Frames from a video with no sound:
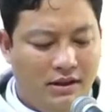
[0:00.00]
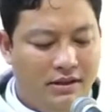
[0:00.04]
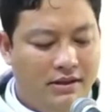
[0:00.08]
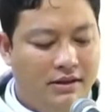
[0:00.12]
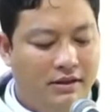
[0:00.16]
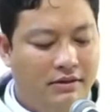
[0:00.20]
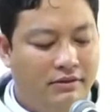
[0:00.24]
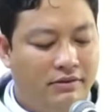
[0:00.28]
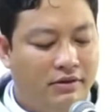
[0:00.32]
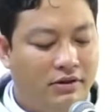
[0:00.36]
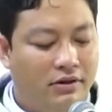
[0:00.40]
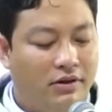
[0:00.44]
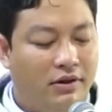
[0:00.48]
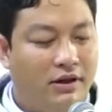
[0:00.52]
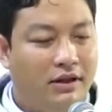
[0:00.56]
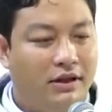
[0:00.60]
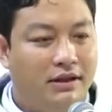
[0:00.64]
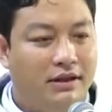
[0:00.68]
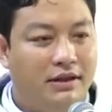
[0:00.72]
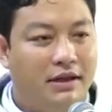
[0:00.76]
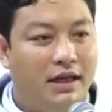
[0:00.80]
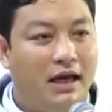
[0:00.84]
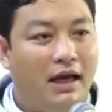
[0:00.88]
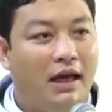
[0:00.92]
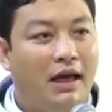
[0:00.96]
rồi
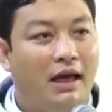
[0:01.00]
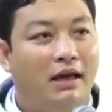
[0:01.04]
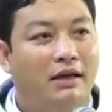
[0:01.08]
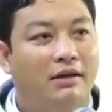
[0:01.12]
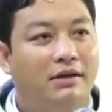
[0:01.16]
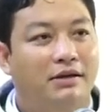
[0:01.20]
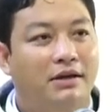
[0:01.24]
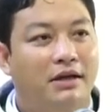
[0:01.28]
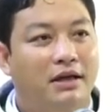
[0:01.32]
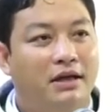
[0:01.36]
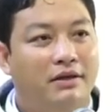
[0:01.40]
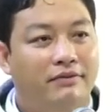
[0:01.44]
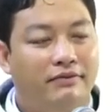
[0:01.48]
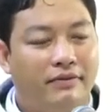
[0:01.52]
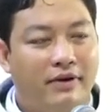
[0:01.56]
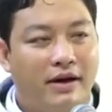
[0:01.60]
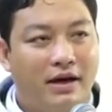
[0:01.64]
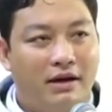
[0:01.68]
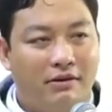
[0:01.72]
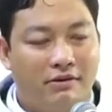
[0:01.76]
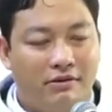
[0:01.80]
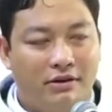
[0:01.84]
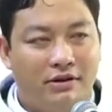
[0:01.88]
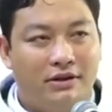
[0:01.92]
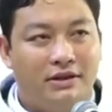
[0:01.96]
dễ rơi
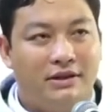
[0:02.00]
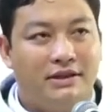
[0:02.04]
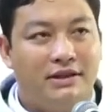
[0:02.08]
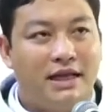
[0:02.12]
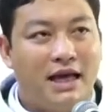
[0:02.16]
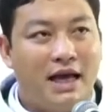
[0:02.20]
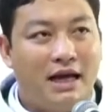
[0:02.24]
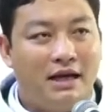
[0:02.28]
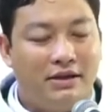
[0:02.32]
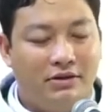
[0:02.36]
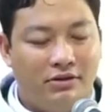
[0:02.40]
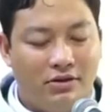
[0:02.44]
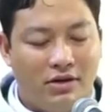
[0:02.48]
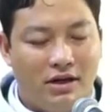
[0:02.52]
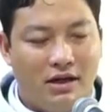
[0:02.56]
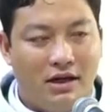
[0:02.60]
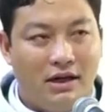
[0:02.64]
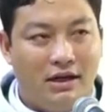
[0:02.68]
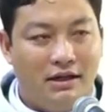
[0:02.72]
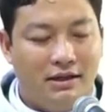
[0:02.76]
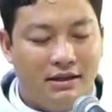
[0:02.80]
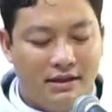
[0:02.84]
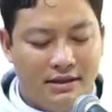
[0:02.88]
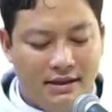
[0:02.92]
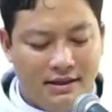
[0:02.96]
vào sa đọa
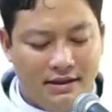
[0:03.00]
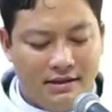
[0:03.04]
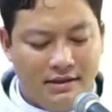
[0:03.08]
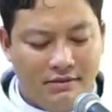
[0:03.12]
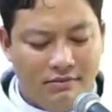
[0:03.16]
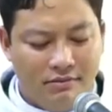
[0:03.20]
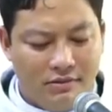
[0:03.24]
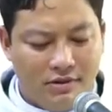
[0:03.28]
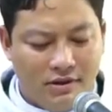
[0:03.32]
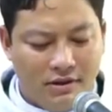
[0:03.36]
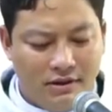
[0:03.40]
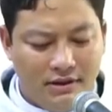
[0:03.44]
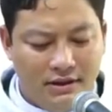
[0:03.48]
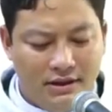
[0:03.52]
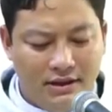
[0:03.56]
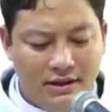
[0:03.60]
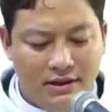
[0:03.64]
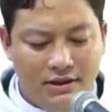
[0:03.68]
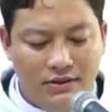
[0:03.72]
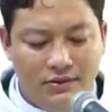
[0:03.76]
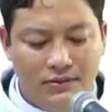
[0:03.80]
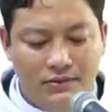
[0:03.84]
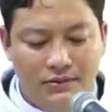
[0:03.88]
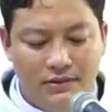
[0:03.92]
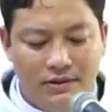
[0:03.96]
khi không có Thiên
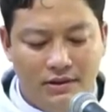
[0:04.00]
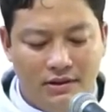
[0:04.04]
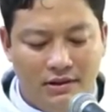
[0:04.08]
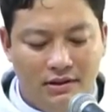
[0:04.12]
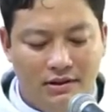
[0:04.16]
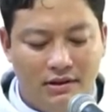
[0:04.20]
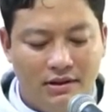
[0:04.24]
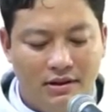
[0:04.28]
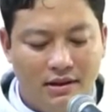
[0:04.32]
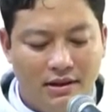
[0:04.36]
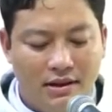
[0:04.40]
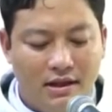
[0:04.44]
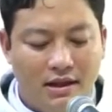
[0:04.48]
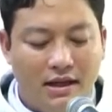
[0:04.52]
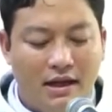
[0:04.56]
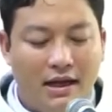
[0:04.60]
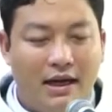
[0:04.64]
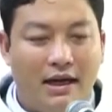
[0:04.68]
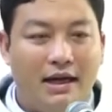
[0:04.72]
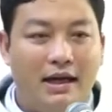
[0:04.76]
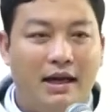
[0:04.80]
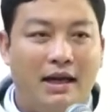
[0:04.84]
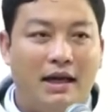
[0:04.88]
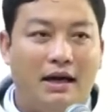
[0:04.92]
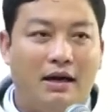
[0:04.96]
Chúa,
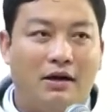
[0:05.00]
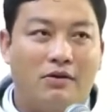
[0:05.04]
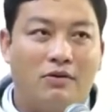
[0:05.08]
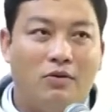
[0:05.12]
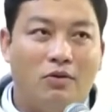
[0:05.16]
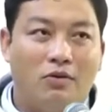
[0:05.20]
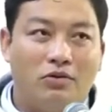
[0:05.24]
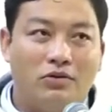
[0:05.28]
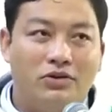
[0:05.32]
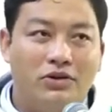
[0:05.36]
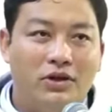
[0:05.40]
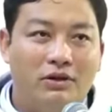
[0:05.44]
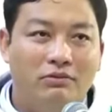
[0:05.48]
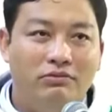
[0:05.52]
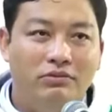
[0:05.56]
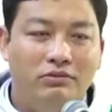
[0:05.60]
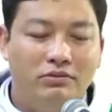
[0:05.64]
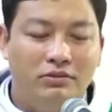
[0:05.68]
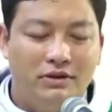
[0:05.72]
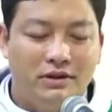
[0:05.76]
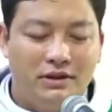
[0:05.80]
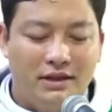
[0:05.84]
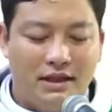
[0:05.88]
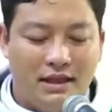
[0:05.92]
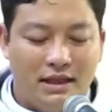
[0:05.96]
hay là cuộc sống
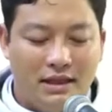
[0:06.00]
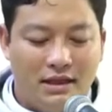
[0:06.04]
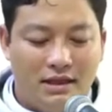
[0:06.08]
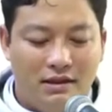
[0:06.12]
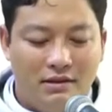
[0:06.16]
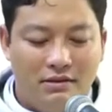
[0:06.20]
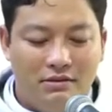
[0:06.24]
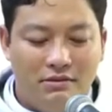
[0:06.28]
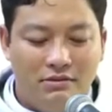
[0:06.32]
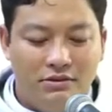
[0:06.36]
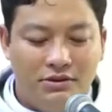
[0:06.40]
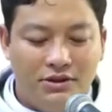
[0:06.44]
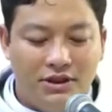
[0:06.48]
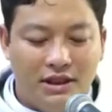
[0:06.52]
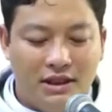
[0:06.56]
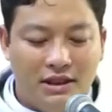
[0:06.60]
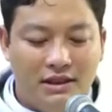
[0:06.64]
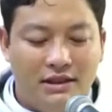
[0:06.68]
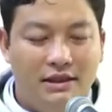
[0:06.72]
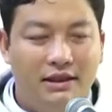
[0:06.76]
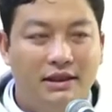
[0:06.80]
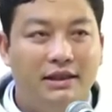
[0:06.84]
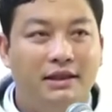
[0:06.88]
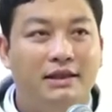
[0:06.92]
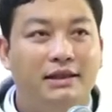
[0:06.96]
sẽ trở
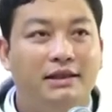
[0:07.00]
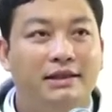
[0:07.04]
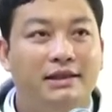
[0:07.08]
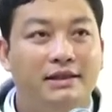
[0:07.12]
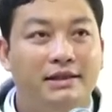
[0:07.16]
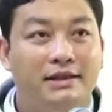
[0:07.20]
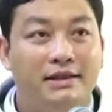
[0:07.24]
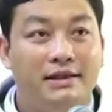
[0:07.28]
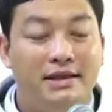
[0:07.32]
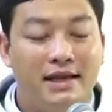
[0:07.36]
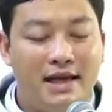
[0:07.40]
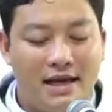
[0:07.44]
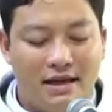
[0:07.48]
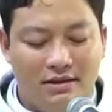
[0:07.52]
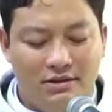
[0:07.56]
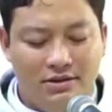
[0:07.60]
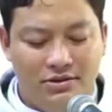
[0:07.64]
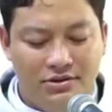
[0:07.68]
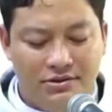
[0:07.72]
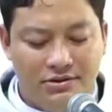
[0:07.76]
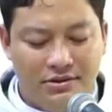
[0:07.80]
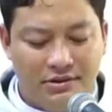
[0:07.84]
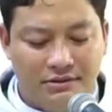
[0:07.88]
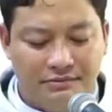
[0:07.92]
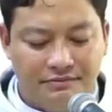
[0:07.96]
nên chán
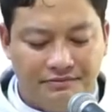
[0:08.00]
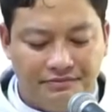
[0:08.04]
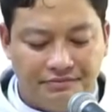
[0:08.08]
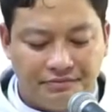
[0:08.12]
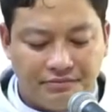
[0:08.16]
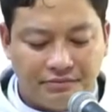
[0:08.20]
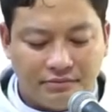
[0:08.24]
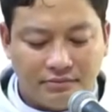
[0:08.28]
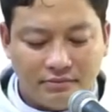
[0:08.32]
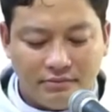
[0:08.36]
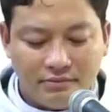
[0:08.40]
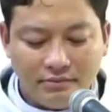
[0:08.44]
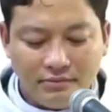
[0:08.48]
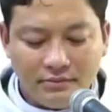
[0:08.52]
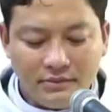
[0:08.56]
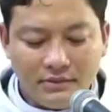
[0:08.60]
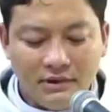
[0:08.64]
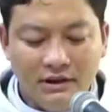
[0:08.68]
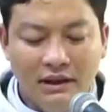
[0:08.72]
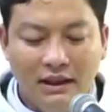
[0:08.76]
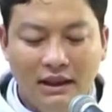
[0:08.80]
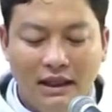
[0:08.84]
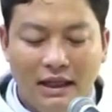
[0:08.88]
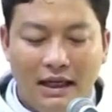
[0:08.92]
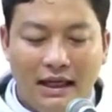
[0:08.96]
chường.
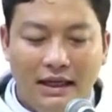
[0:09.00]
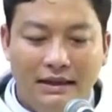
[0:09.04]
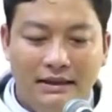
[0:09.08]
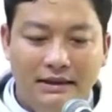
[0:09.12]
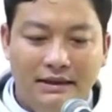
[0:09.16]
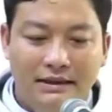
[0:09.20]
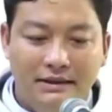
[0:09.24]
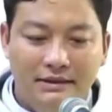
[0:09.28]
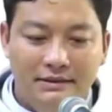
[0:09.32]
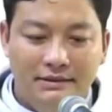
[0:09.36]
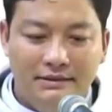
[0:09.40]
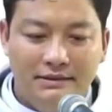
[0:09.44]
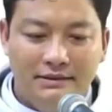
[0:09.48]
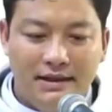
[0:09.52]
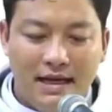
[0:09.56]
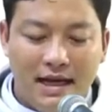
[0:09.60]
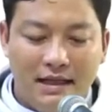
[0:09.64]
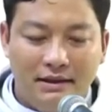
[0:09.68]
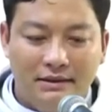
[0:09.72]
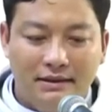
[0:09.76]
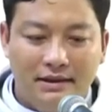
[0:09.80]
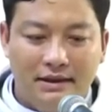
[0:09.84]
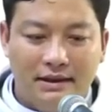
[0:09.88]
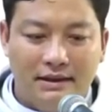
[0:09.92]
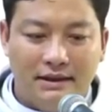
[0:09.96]
Hay như
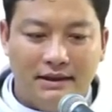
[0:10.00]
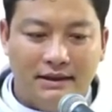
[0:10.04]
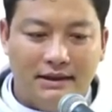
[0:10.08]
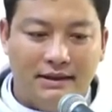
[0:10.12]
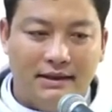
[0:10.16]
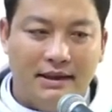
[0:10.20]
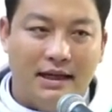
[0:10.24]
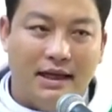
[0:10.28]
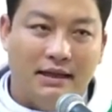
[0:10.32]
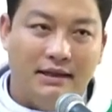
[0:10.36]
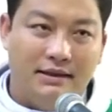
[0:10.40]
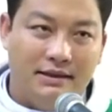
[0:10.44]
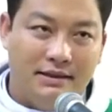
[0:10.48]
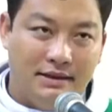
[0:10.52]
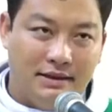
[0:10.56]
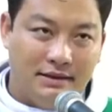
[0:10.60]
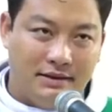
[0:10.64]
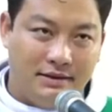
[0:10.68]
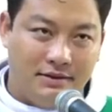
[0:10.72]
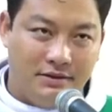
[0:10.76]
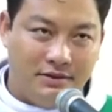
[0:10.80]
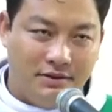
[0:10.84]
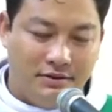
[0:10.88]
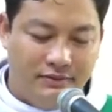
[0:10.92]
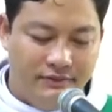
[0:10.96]
đang thời đại dịch
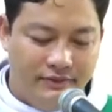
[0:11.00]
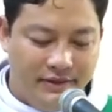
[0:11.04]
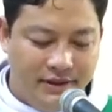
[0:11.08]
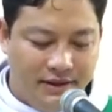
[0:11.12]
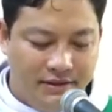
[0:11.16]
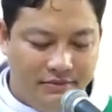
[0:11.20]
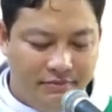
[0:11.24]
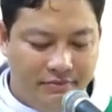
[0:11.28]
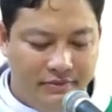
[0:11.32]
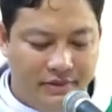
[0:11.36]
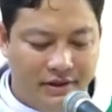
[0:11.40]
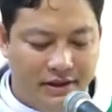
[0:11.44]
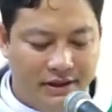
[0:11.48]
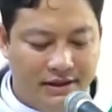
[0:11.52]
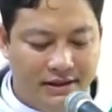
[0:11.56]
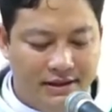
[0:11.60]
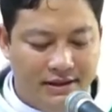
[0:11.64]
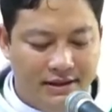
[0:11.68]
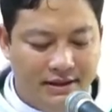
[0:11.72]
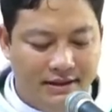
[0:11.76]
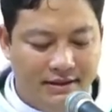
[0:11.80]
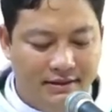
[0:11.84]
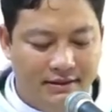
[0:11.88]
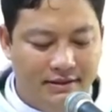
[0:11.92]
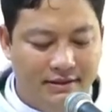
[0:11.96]

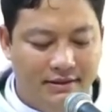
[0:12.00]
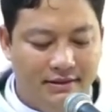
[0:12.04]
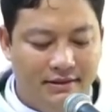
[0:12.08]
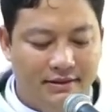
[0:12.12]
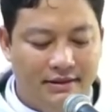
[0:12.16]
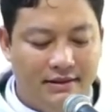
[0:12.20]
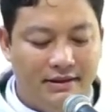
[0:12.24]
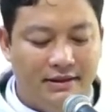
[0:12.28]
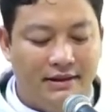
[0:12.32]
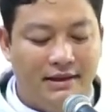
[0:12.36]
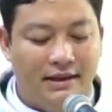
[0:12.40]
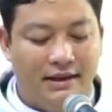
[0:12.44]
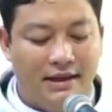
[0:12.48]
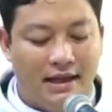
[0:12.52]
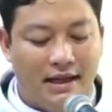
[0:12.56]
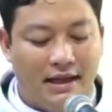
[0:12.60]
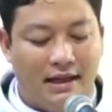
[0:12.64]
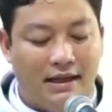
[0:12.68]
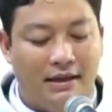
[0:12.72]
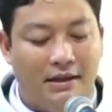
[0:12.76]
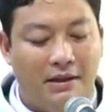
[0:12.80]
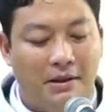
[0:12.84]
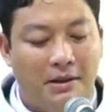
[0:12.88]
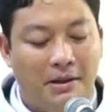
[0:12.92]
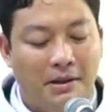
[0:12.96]
Covid-19 như thế
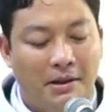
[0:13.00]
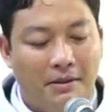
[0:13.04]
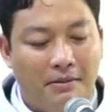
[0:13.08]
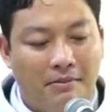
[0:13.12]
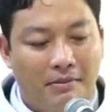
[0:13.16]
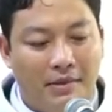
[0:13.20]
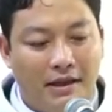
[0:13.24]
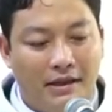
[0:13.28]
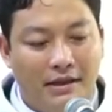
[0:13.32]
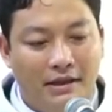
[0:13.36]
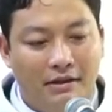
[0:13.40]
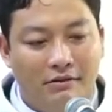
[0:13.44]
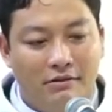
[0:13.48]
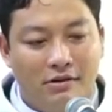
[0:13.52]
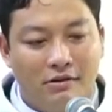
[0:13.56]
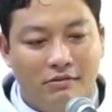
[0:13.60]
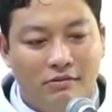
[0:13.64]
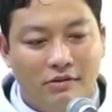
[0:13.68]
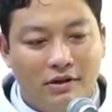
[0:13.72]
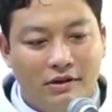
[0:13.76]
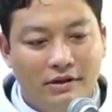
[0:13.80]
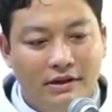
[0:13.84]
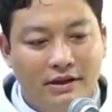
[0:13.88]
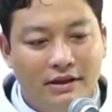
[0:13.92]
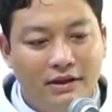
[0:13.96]
này, mà nếu không
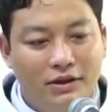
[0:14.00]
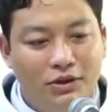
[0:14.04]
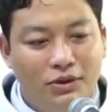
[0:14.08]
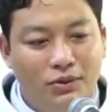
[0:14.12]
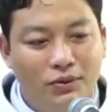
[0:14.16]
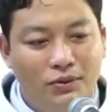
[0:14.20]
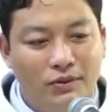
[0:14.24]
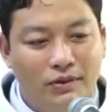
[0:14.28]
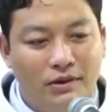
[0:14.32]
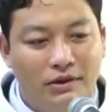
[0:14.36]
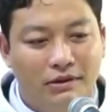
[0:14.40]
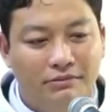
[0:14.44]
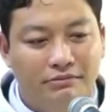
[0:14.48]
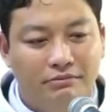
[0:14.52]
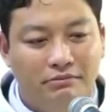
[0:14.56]
có Thiên Chúa